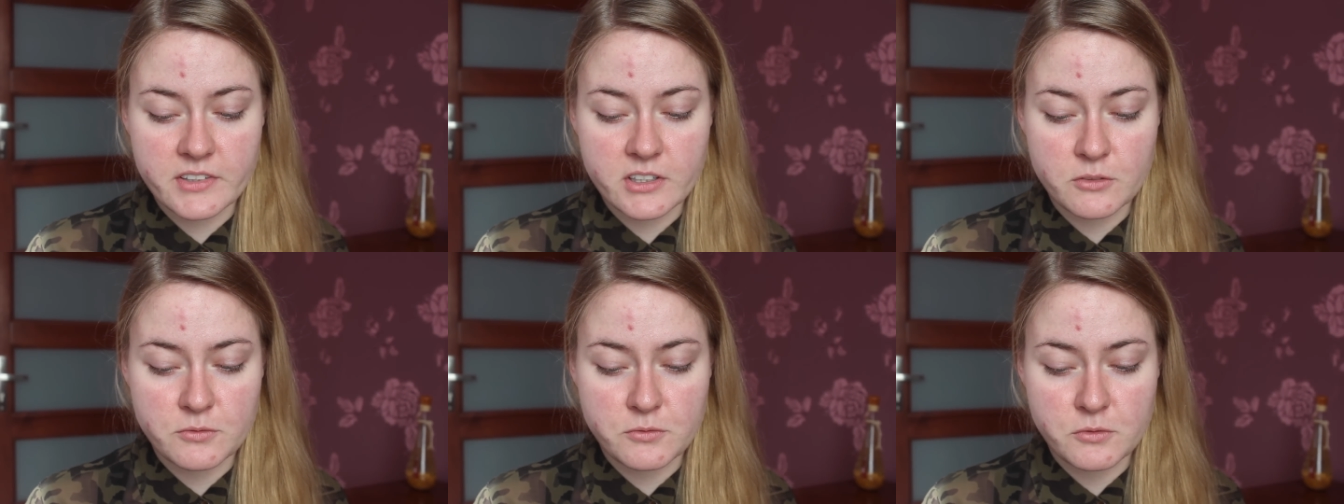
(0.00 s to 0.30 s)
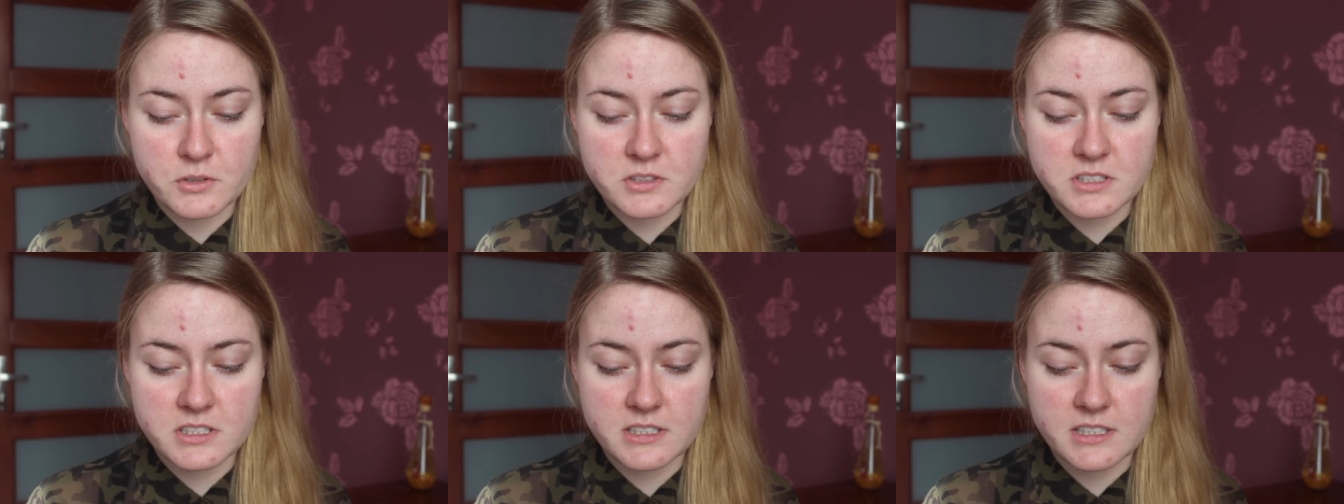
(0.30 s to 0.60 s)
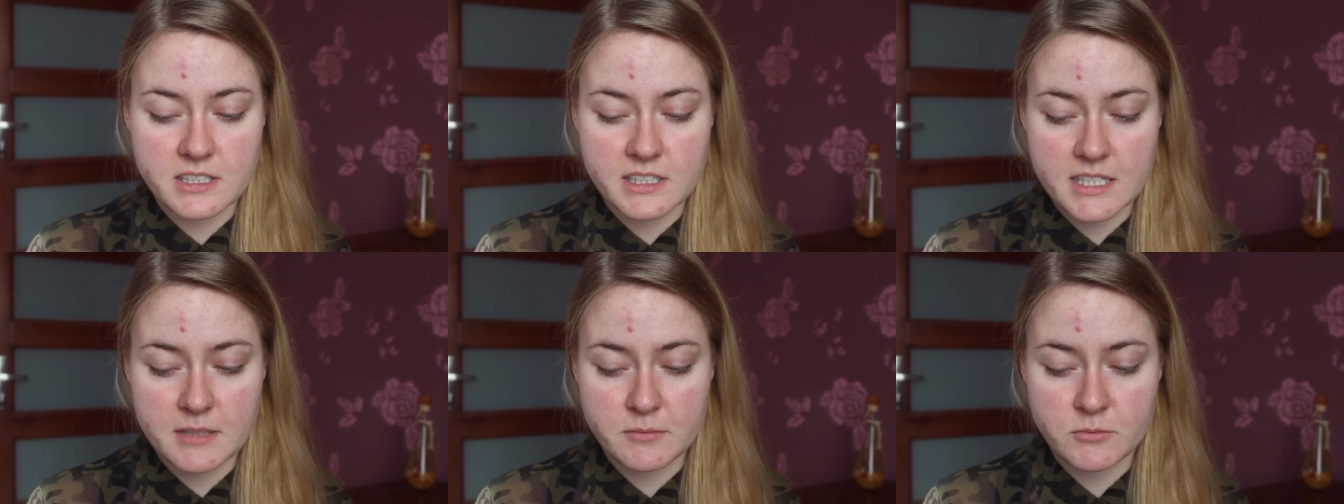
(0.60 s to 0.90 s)

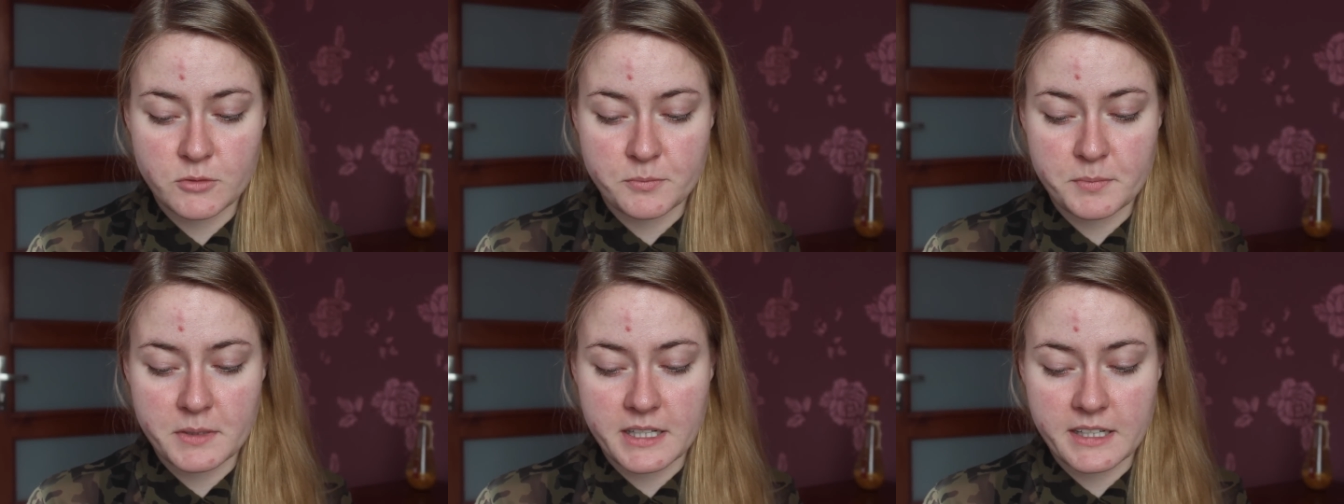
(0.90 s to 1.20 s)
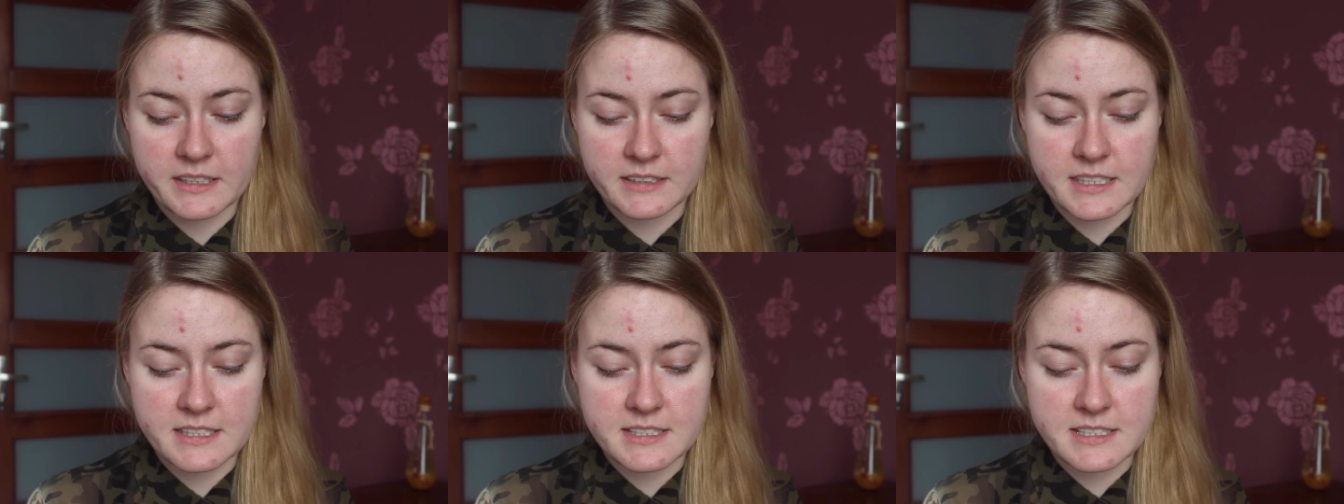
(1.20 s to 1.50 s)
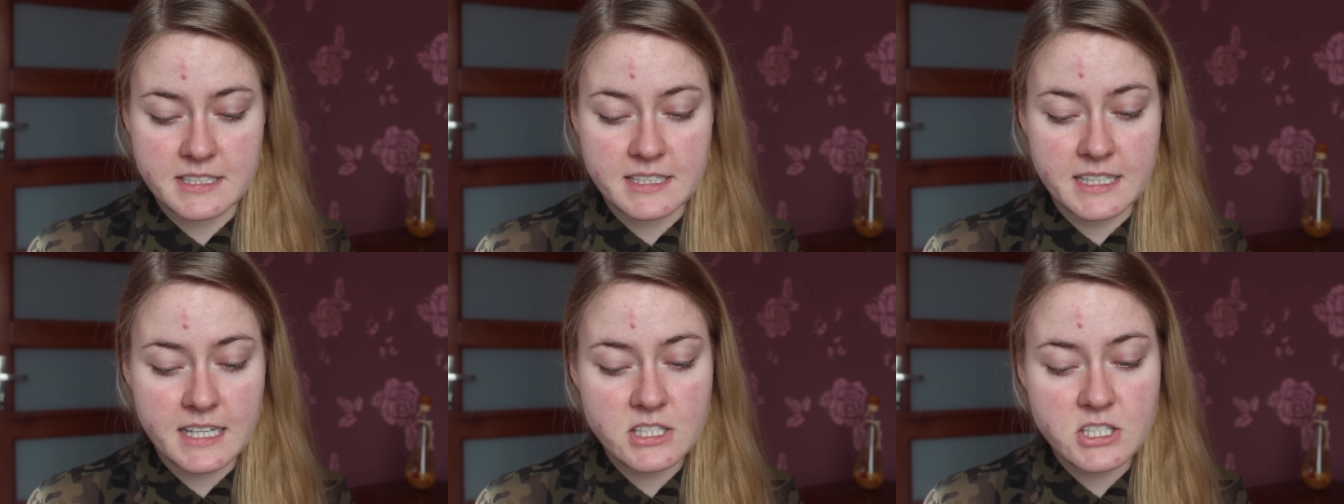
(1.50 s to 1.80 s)
wielofunkcyjny krem do
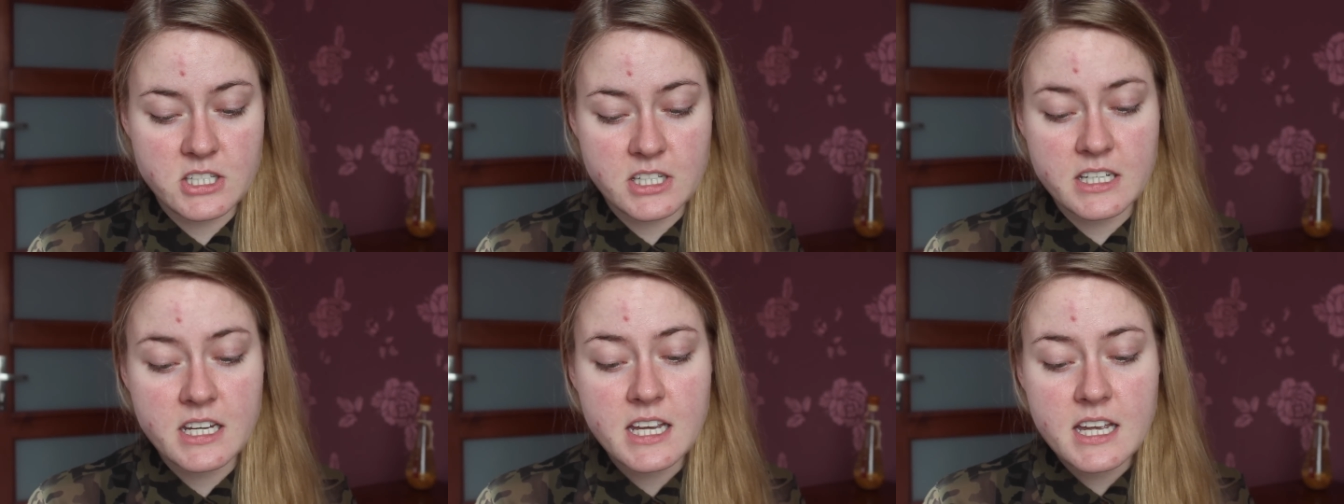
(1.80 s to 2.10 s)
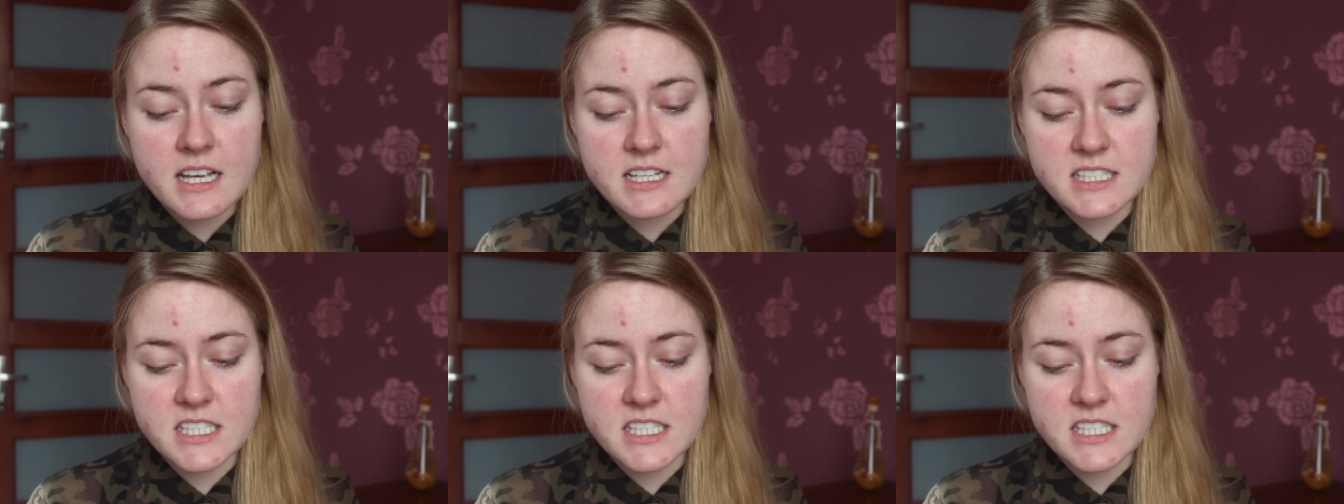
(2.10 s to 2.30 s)
pielęgnacji na dzień,